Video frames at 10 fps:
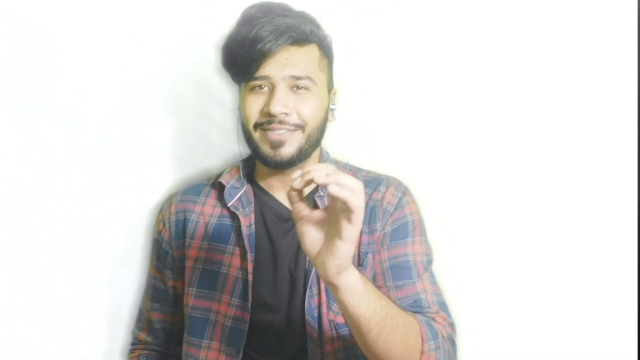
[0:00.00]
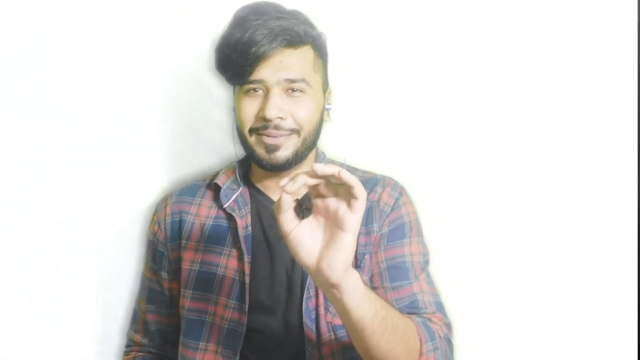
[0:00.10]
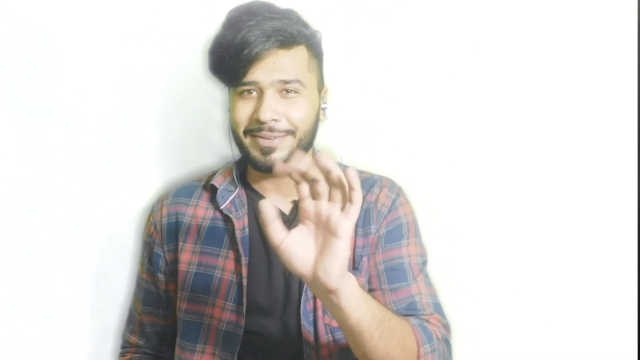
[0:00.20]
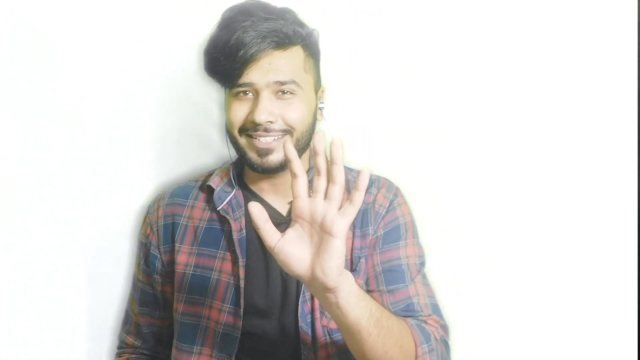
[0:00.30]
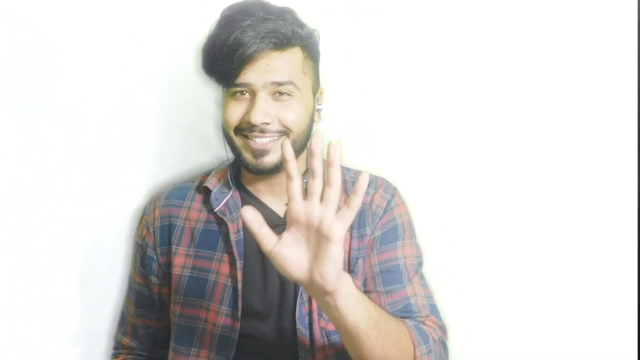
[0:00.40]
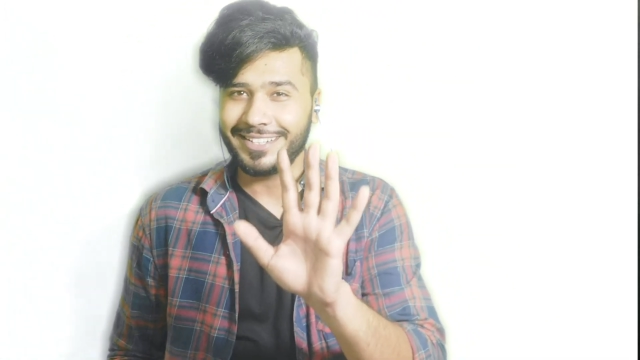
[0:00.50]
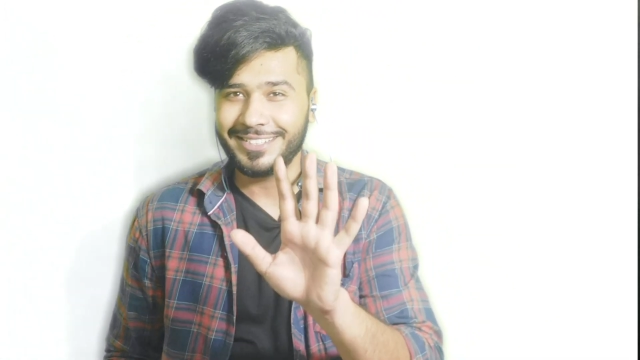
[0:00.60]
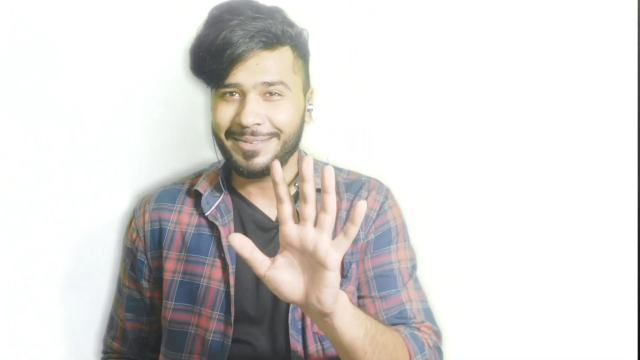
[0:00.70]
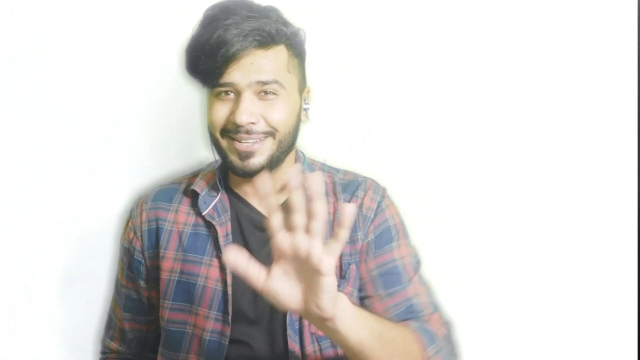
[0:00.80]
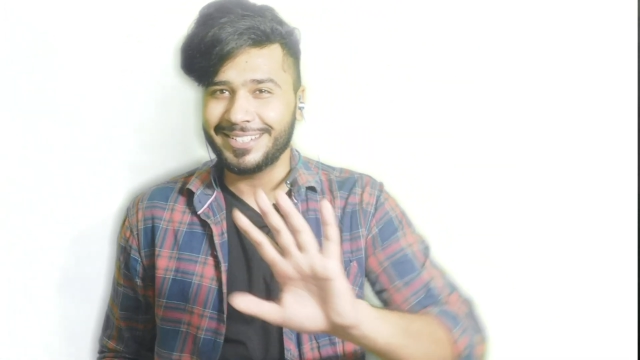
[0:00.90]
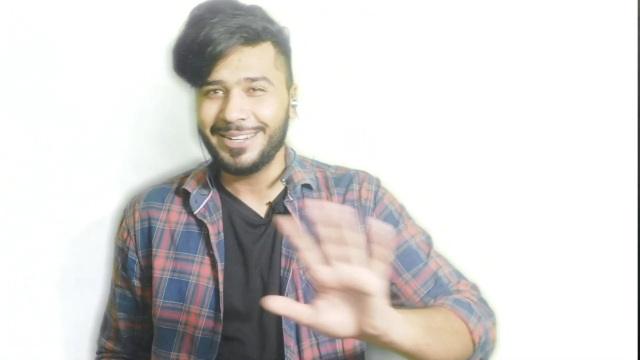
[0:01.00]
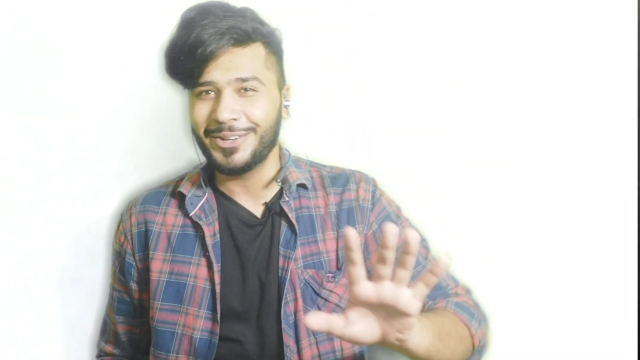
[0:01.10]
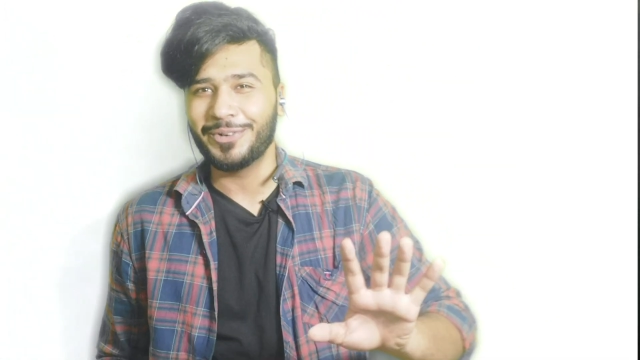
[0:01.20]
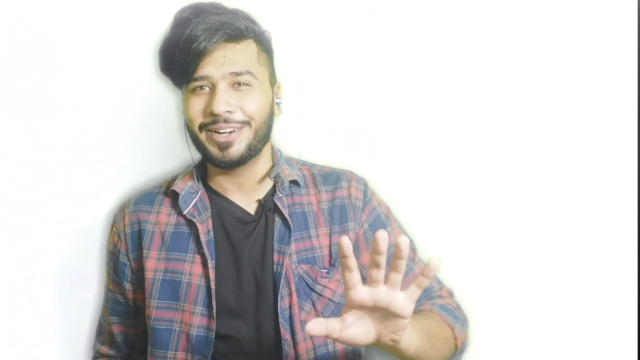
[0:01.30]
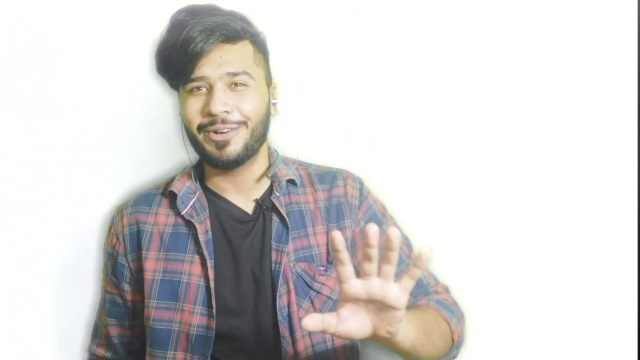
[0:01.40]
वन प्लस से अच्छी बेस है
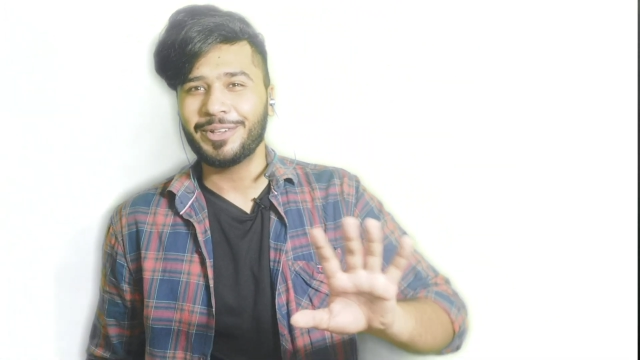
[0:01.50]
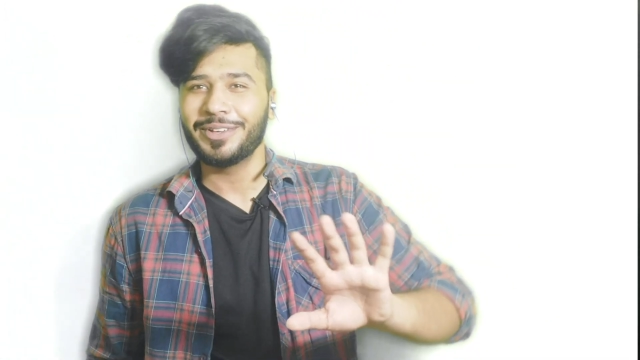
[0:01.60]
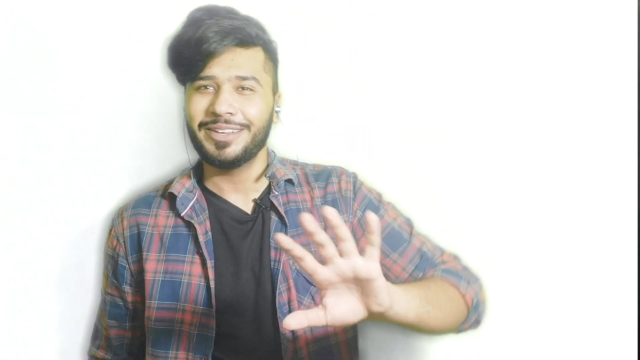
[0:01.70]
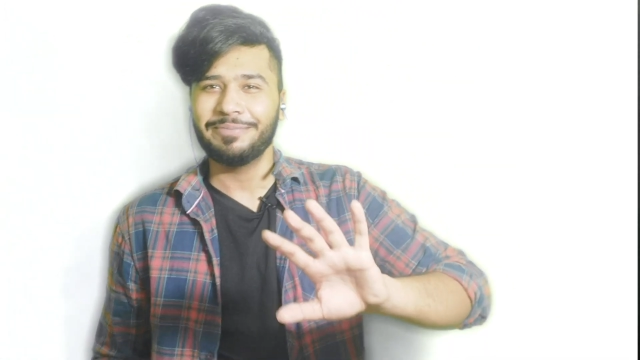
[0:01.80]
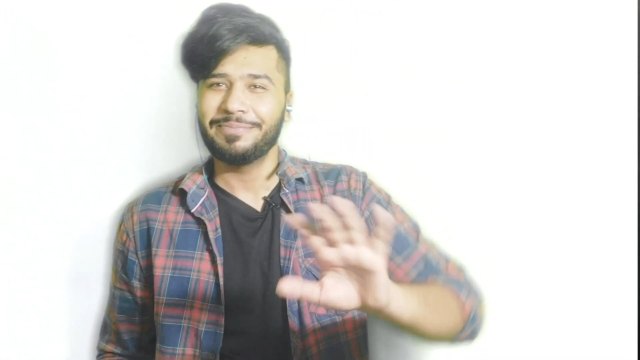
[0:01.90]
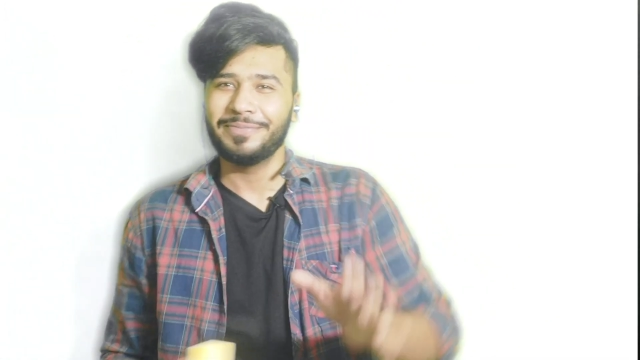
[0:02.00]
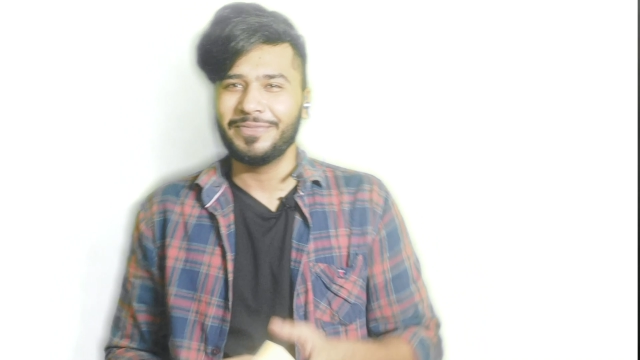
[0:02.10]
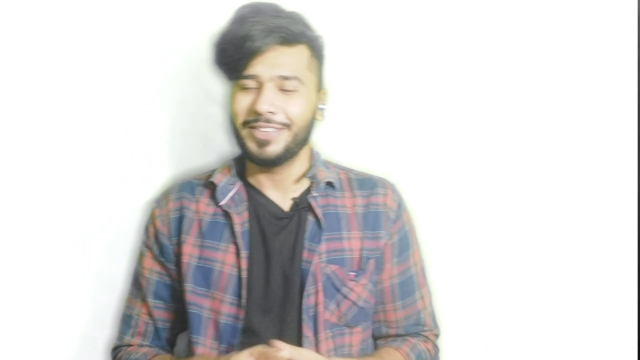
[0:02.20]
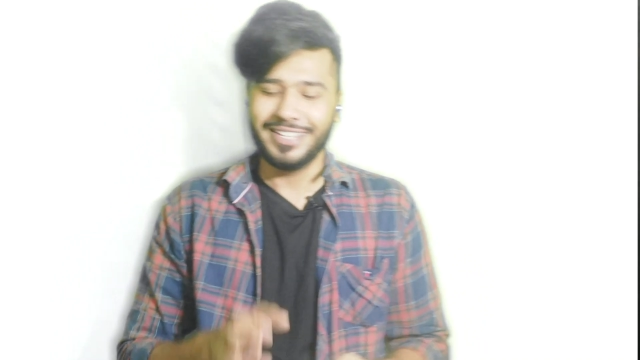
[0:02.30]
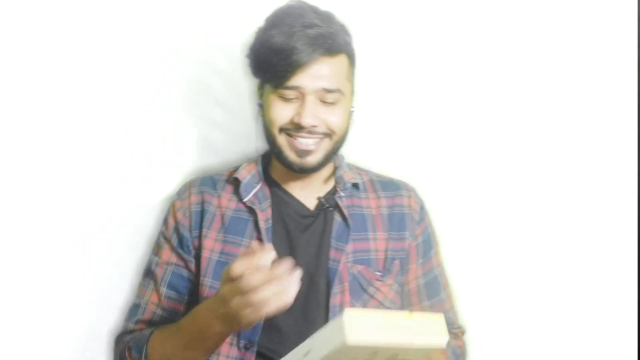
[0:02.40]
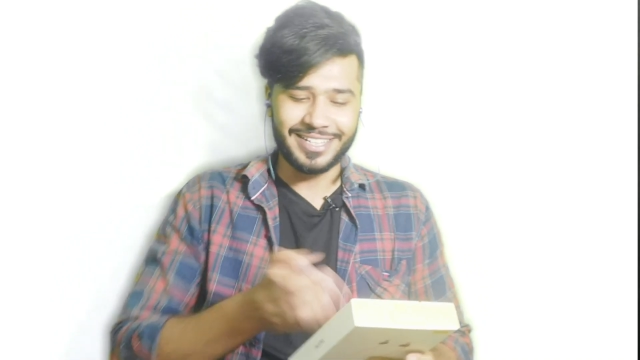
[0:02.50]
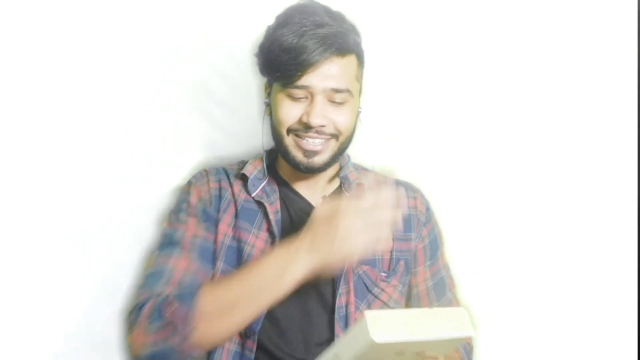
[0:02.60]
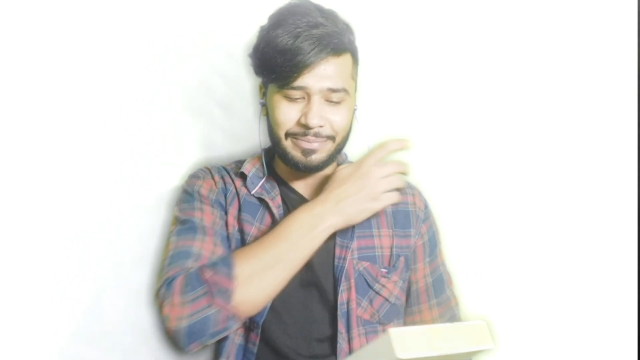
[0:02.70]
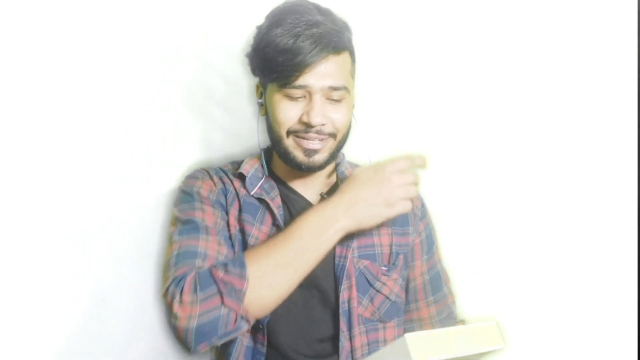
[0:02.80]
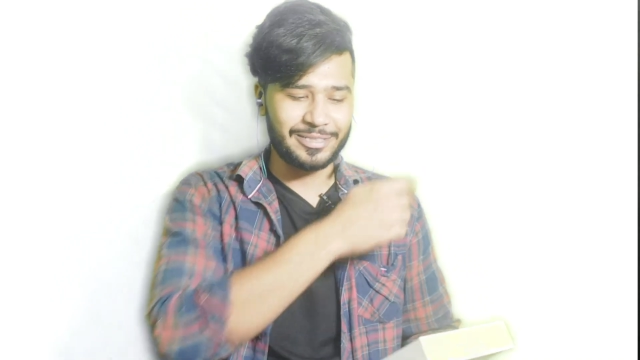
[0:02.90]
नो डाउट क्योंकि इसके
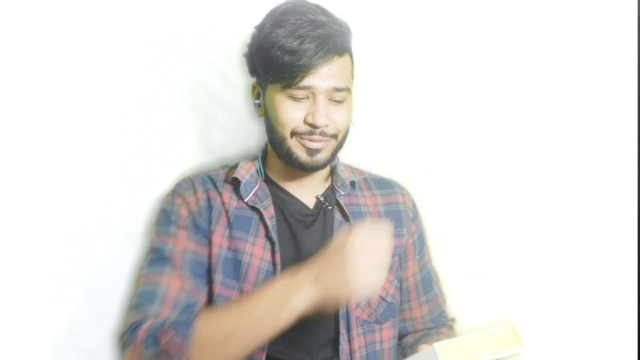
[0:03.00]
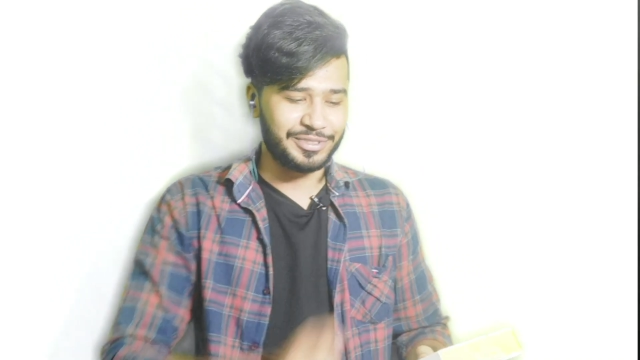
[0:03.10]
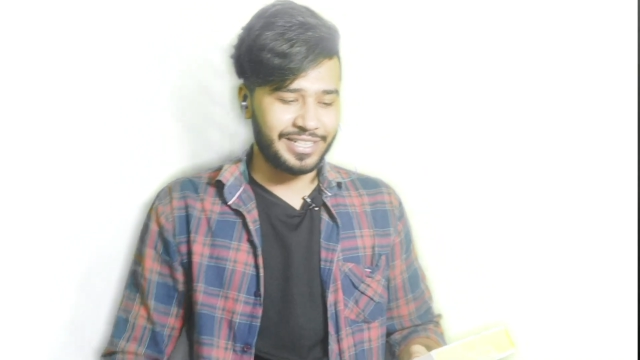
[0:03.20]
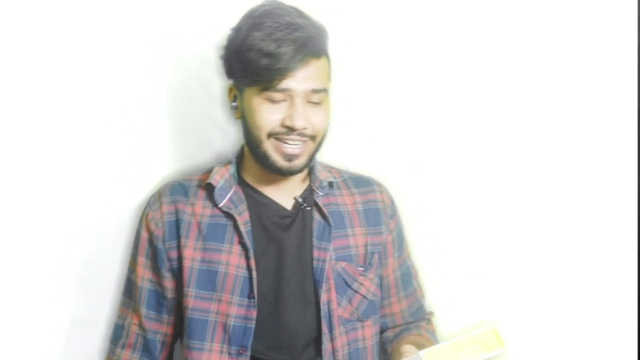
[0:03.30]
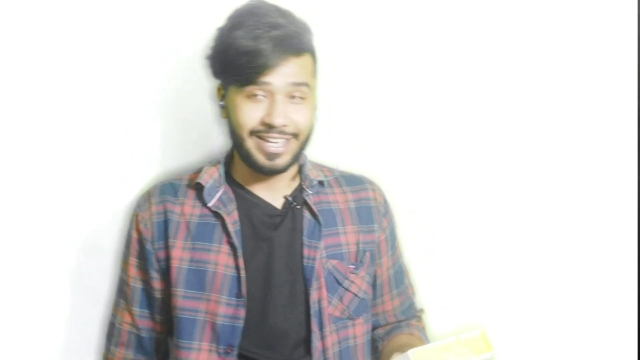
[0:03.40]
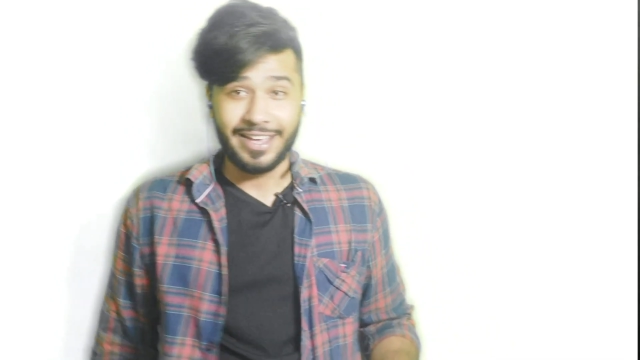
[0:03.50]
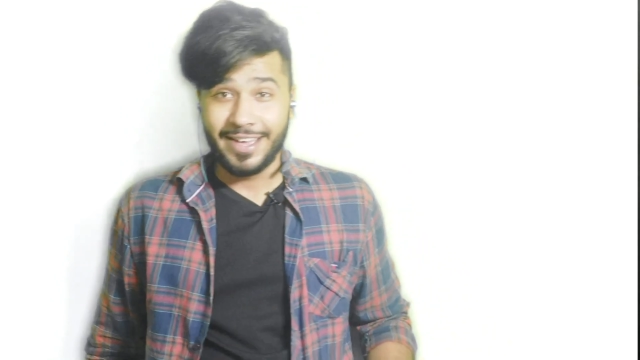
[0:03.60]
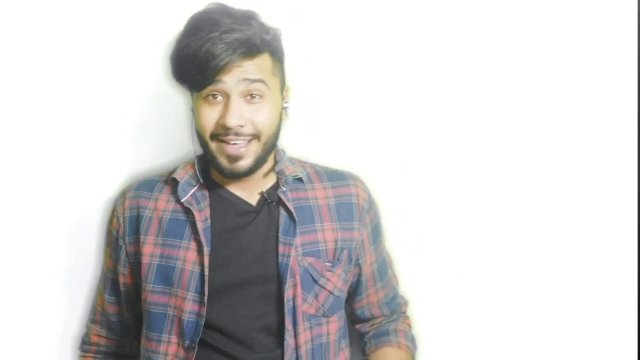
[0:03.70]
अंदर बेस बूस्टर है